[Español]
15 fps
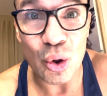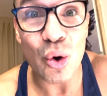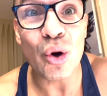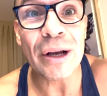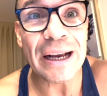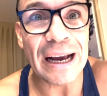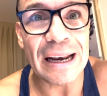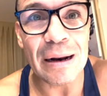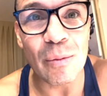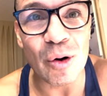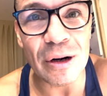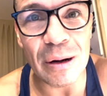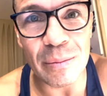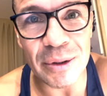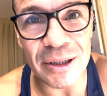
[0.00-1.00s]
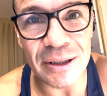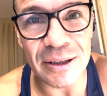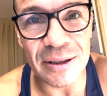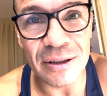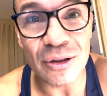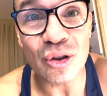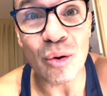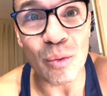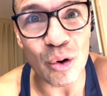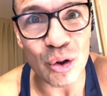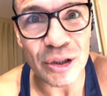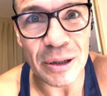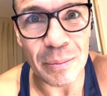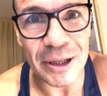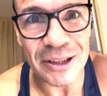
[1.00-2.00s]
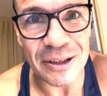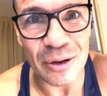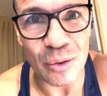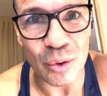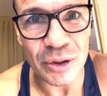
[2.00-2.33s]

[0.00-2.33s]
los que ganamos realmente somos los amantes del